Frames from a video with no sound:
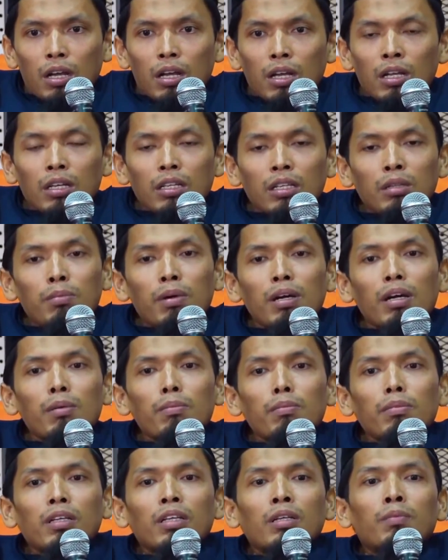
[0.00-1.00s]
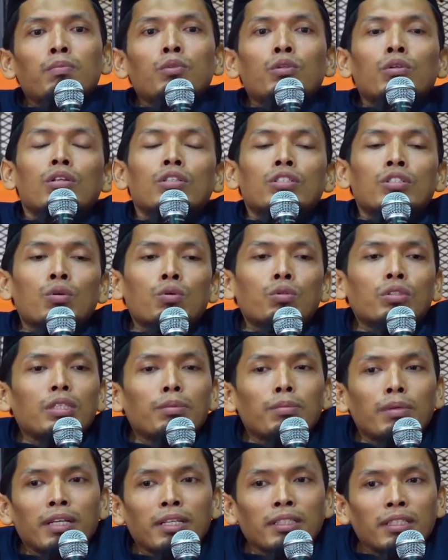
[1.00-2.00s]
Al-Imam Ibnul Zawji
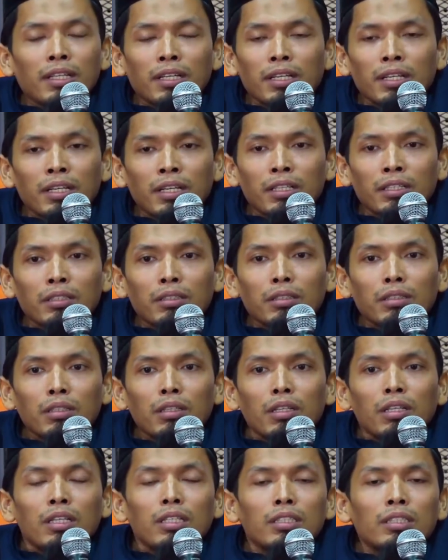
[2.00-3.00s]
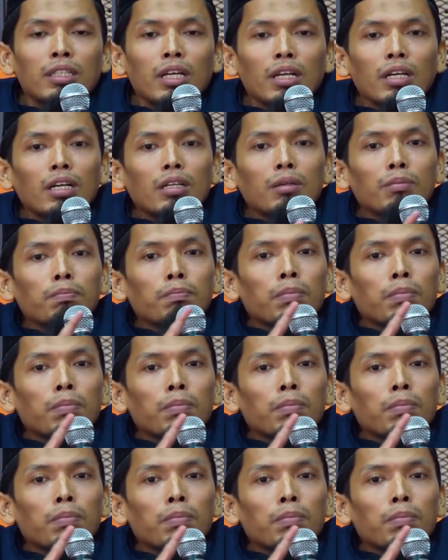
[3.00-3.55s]
mengatakan, jangan